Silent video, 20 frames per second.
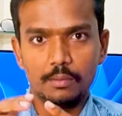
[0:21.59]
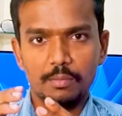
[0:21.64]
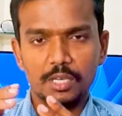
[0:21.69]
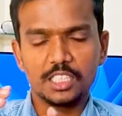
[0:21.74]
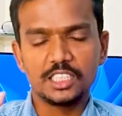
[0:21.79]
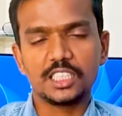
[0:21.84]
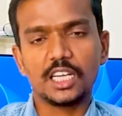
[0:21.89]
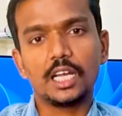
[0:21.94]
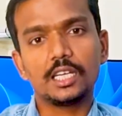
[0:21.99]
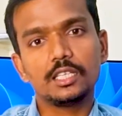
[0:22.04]
మన
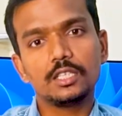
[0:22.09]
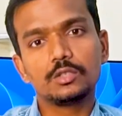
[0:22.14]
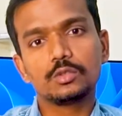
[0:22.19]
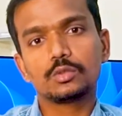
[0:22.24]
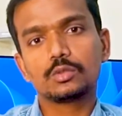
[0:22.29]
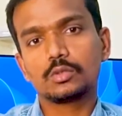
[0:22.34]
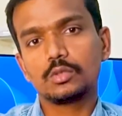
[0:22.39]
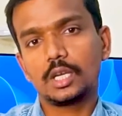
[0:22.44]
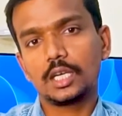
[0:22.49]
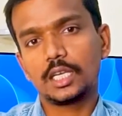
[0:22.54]
ఛానల్
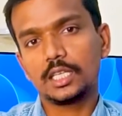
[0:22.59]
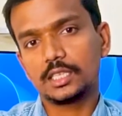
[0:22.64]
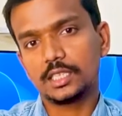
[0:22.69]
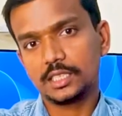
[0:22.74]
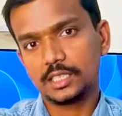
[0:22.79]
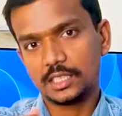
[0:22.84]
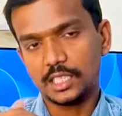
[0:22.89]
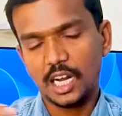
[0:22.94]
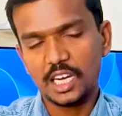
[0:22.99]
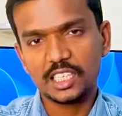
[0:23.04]

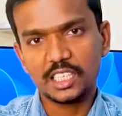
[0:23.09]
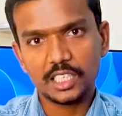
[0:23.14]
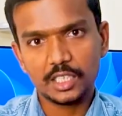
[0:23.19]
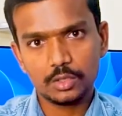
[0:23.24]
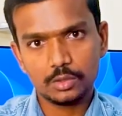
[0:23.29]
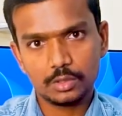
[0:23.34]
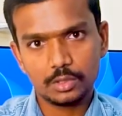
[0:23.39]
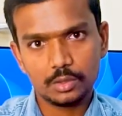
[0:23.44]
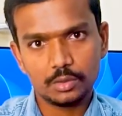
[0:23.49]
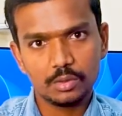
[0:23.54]
చూసుకున్నట్లయితే స్టార్టింగ్
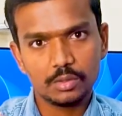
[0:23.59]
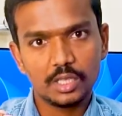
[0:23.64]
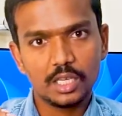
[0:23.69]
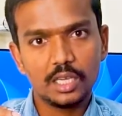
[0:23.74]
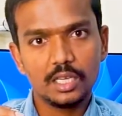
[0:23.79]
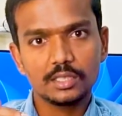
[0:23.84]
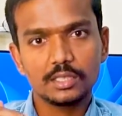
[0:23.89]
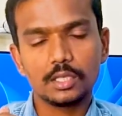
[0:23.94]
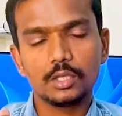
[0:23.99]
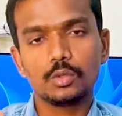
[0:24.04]
నుంచి కూడా
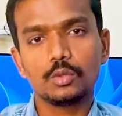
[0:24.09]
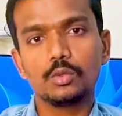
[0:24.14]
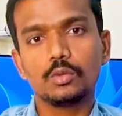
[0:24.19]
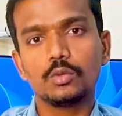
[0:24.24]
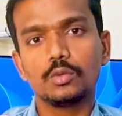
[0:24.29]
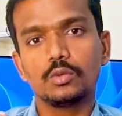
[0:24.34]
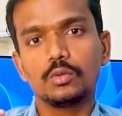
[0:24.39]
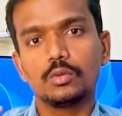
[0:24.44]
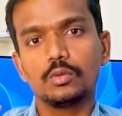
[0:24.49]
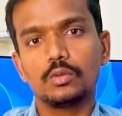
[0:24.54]
అసలు
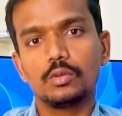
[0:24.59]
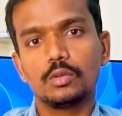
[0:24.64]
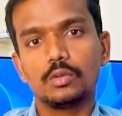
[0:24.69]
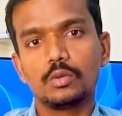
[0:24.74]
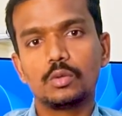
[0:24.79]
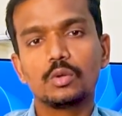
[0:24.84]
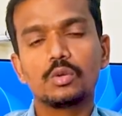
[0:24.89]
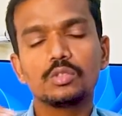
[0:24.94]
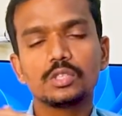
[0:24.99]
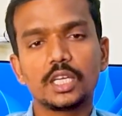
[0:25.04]

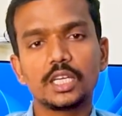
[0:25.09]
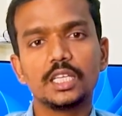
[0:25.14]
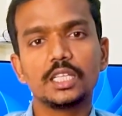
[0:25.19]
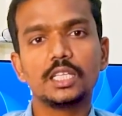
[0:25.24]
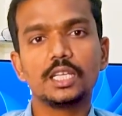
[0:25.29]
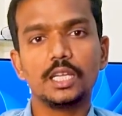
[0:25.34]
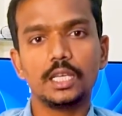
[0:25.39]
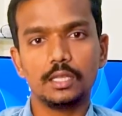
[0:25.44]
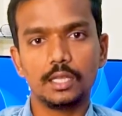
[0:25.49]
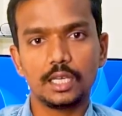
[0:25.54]
గ్రోత్
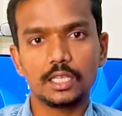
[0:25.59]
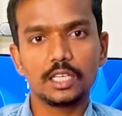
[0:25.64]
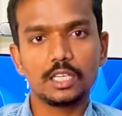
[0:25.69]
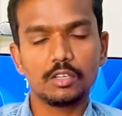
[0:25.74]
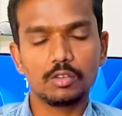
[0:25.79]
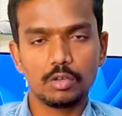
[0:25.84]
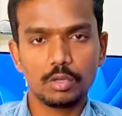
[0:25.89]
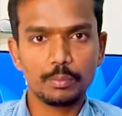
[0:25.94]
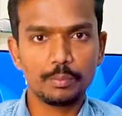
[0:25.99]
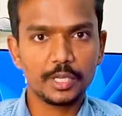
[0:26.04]
అనేది లేదు అంటే
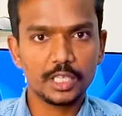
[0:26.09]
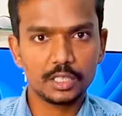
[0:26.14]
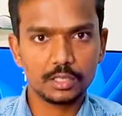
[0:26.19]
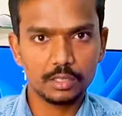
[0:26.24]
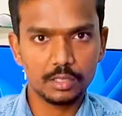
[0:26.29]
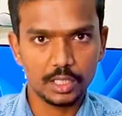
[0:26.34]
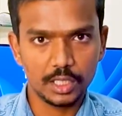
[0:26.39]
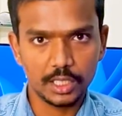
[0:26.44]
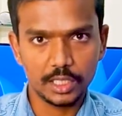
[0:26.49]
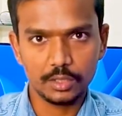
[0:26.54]

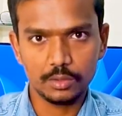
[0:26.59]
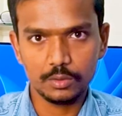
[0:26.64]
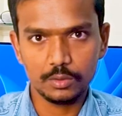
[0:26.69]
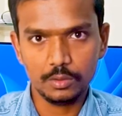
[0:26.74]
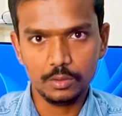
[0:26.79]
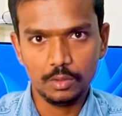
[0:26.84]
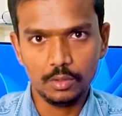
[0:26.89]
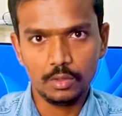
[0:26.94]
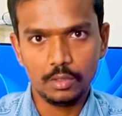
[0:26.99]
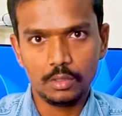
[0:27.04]
డెవలప్మెంట్ లేదు
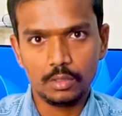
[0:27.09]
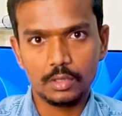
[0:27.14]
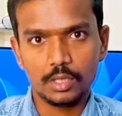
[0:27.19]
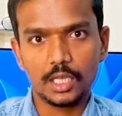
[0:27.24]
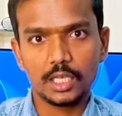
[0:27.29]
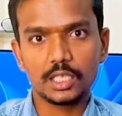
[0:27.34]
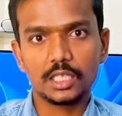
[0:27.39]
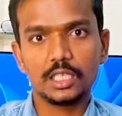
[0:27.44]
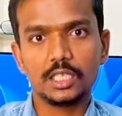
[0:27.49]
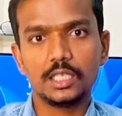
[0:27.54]

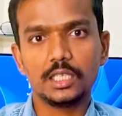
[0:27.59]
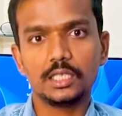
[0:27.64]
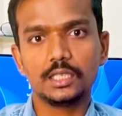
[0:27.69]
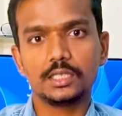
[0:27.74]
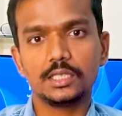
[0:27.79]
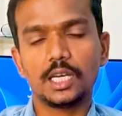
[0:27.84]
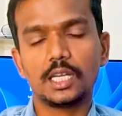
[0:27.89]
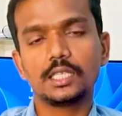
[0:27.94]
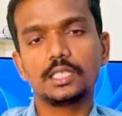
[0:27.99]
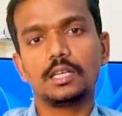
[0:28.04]
దానికి
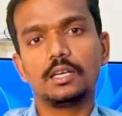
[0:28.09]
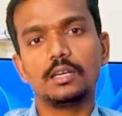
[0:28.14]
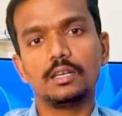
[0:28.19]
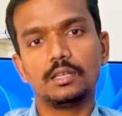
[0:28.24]
ఛాన్